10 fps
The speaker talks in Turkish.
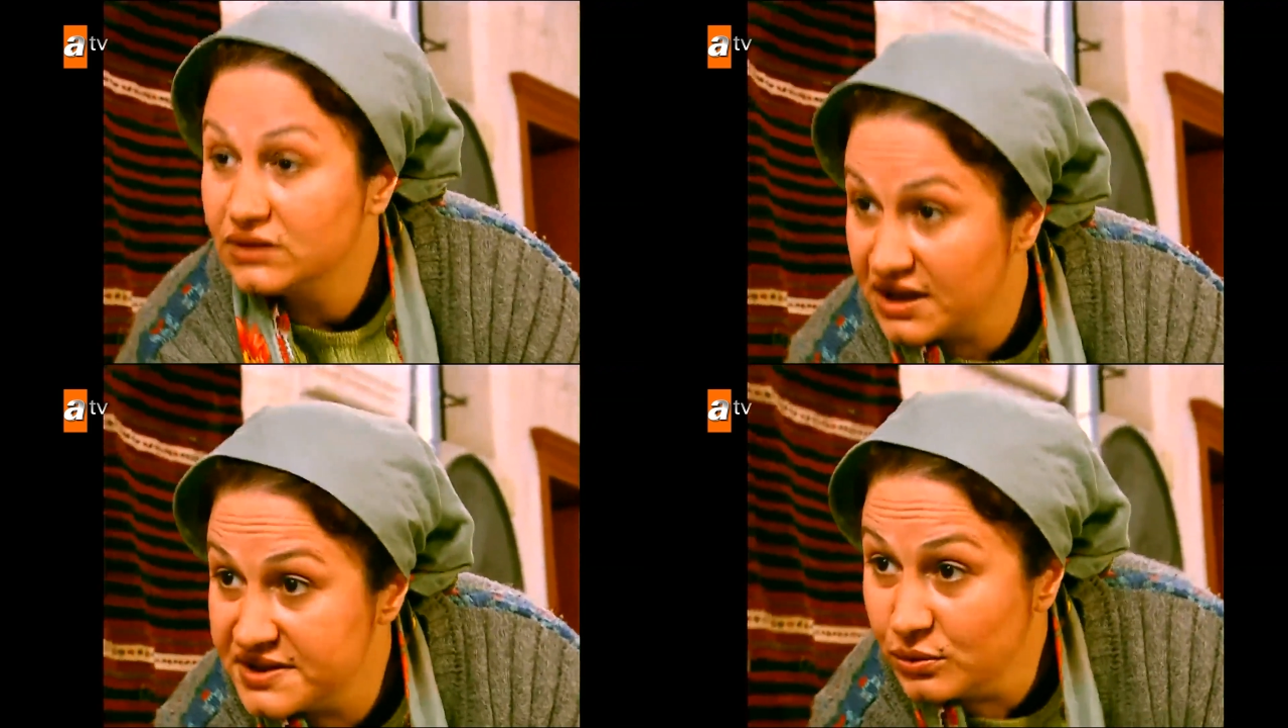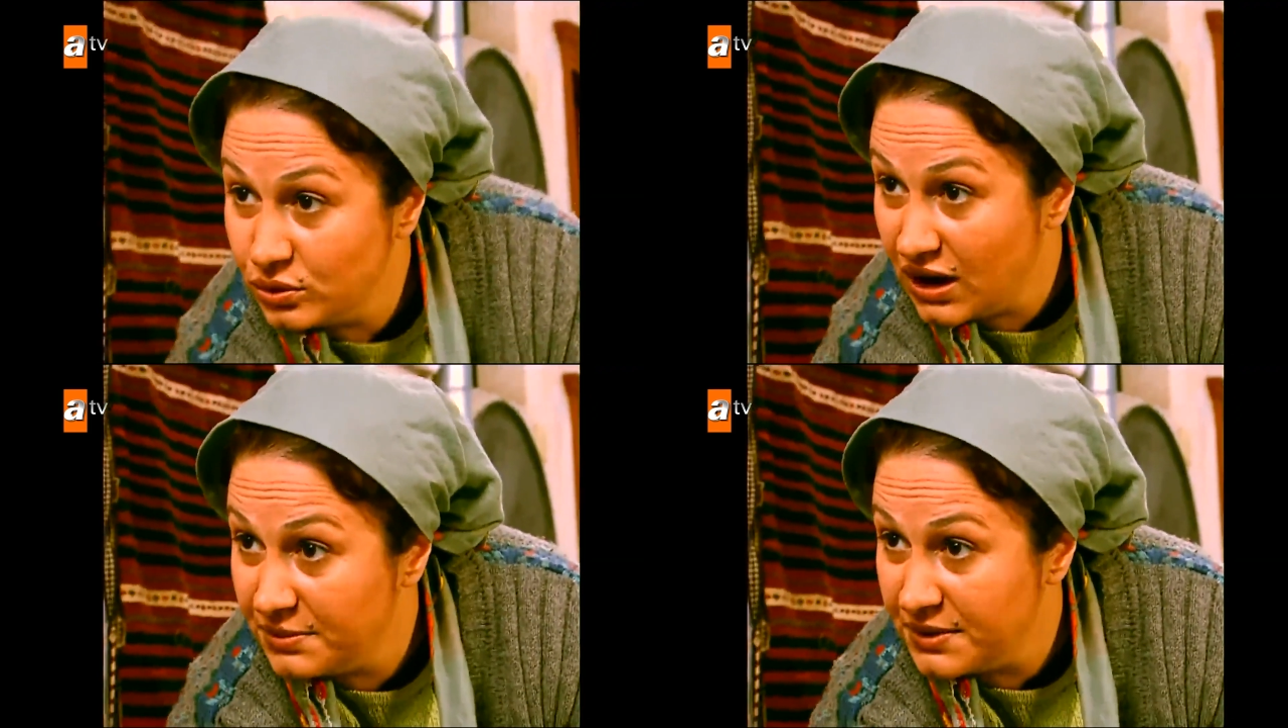Taze
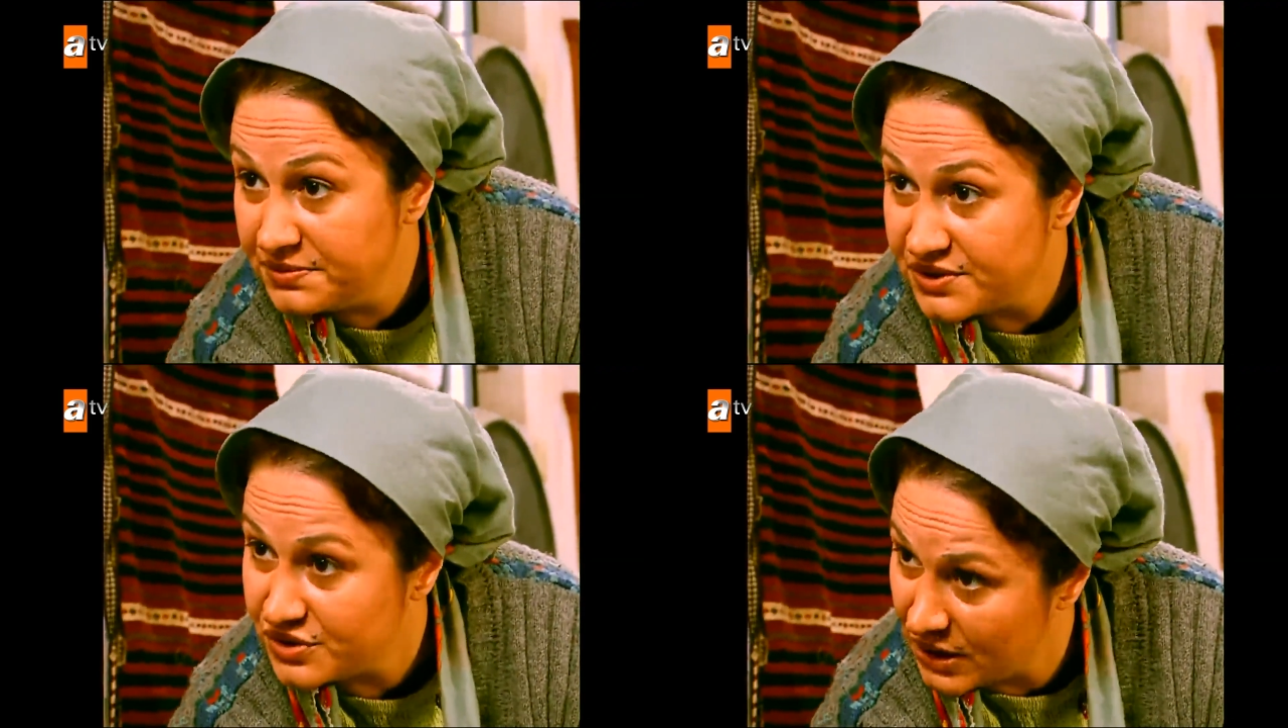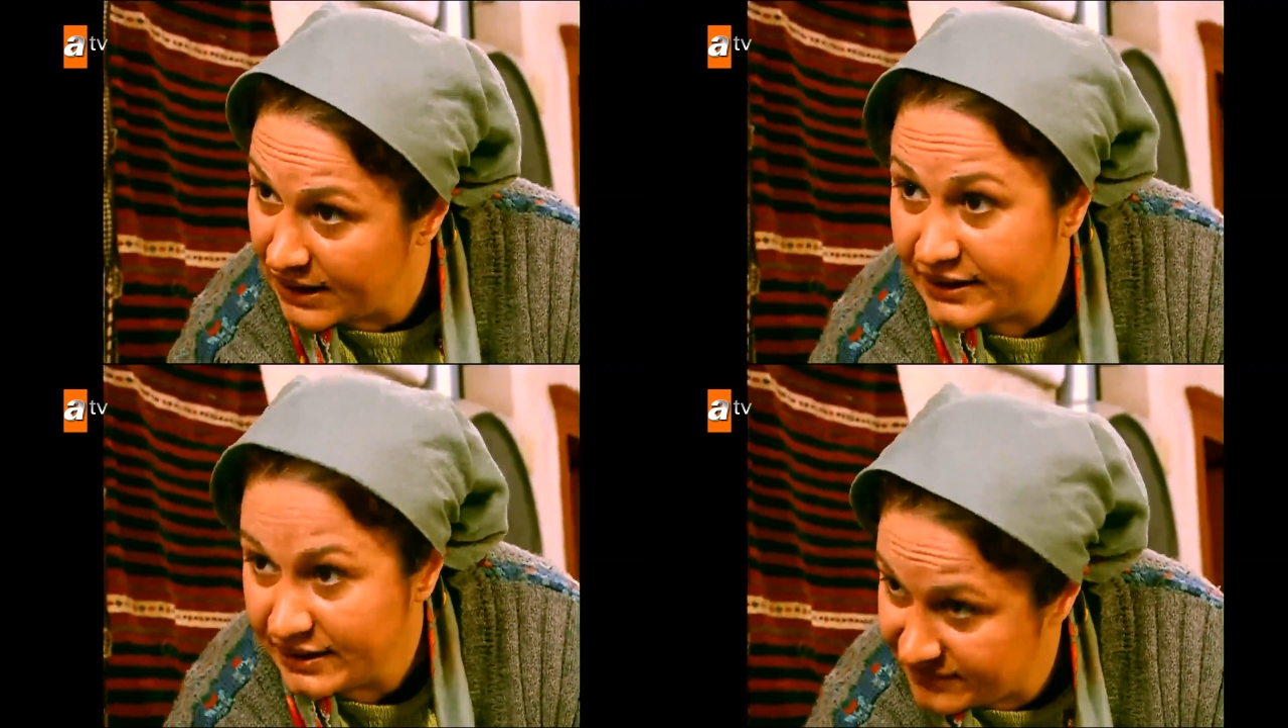kurabiye pişti.
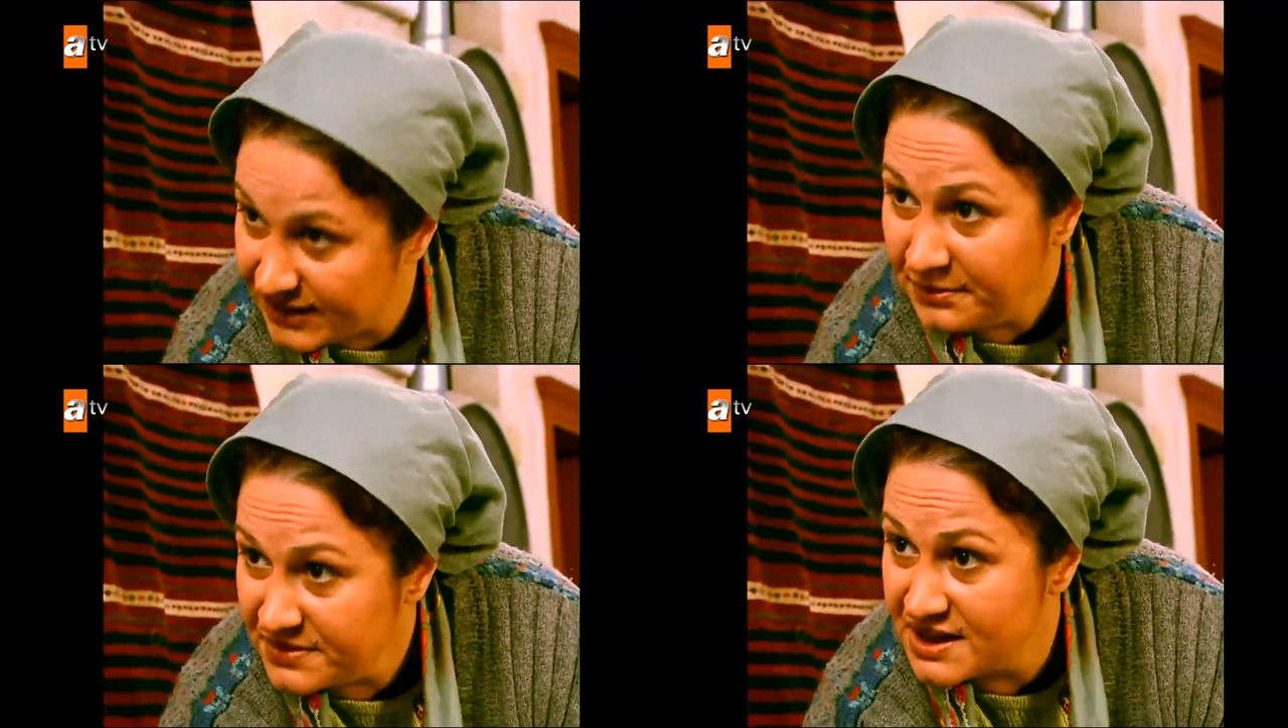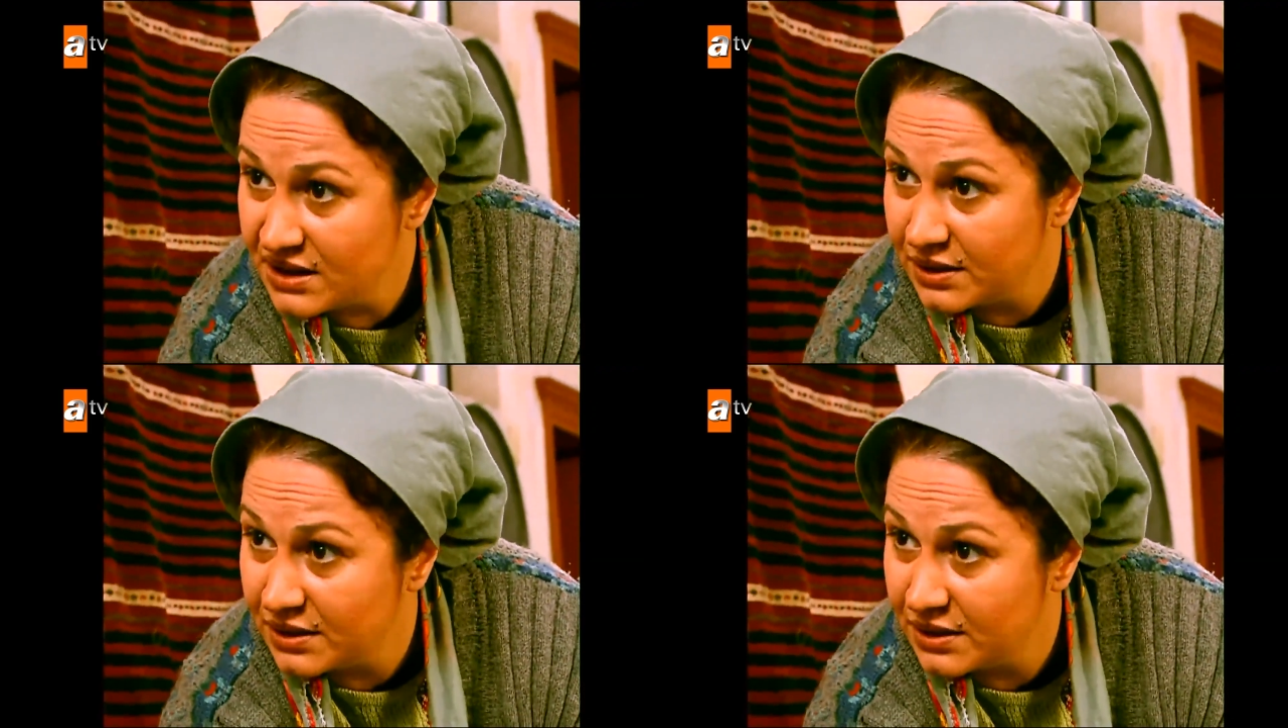Çayla getiren mi